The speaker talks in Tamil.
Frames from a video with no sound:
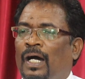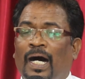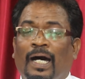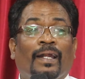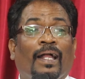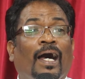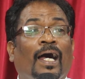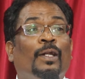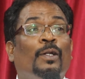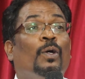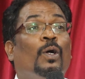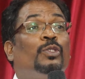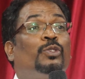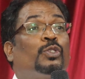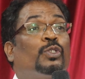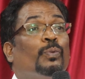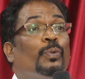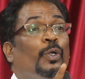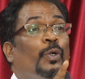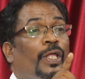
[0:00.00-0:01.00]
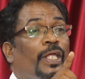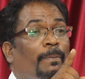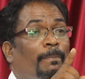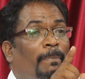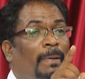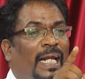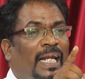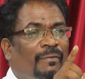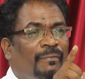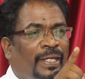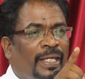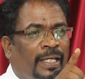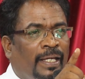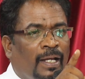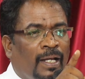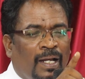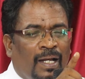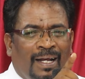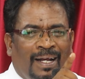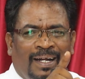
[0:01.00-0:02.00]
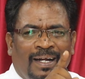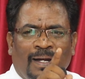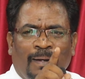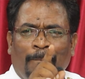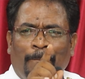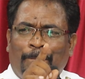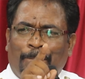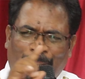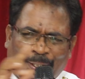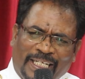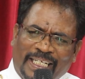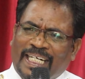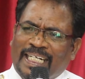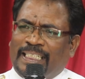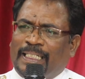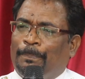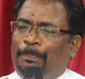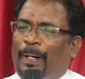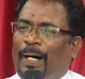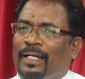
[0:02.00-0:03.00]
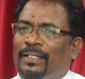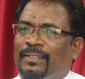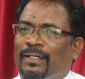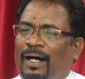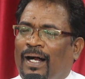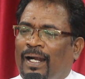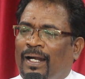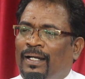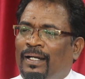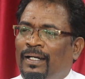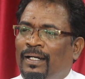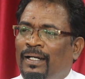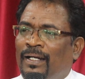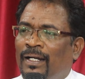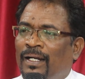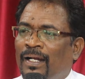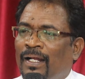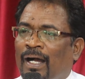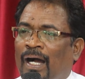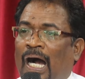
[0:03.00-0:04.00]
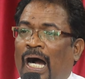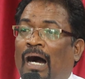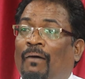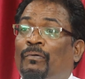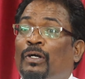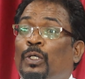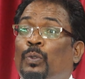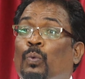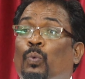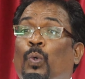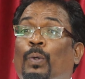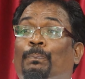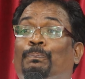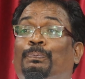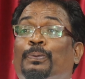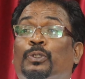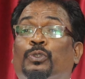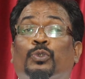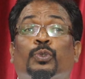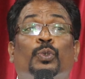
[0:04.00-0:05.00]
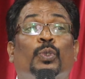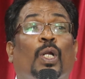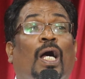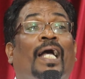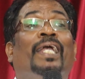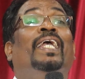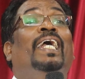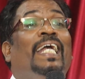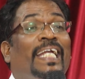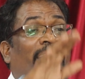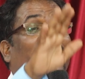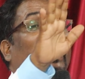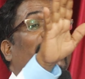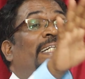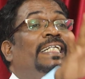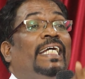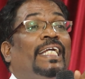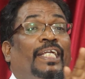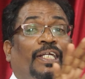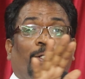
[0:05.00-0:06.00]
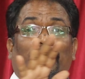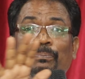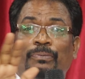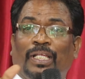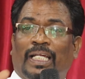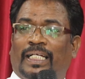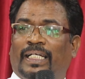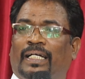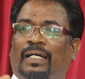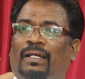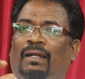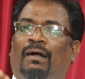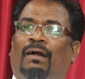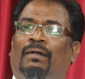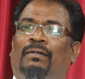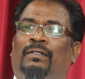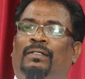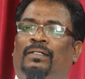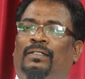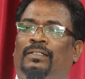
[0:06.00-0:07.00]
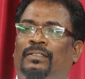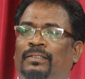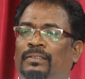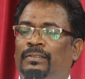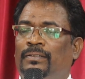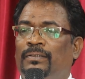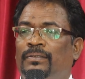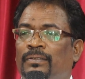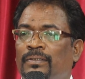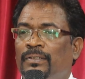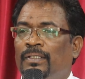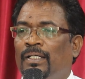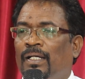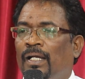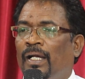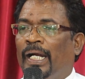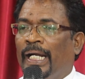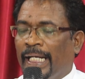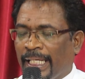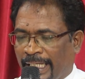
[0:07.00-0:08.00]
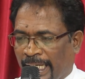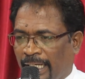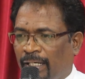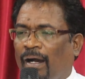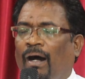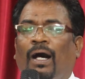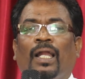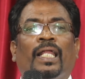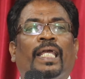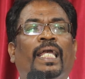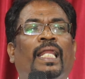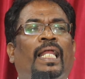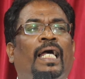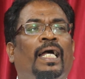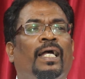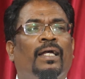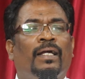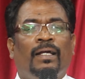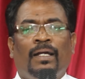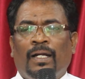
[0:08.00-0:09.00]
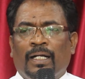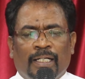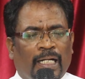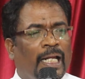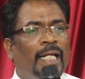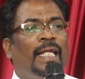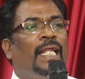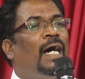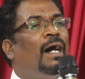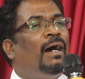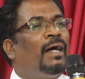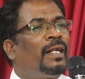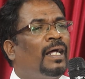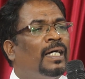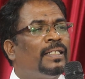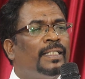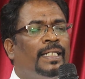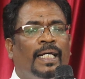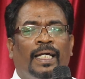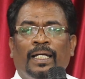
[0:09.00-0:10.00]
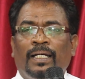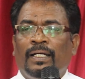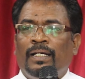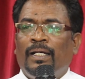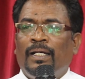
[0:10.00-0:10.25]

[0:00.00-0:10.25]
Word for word: ஆனால் லோத்துவினுடைய மனைவி பின்னிட்டு பார்த்தாள் அவள் உப்பு தூணாய் இன்றைக்கும் நிற்கிறாள் இன்னைக்கு காலையில் நல்ல ஆராதனை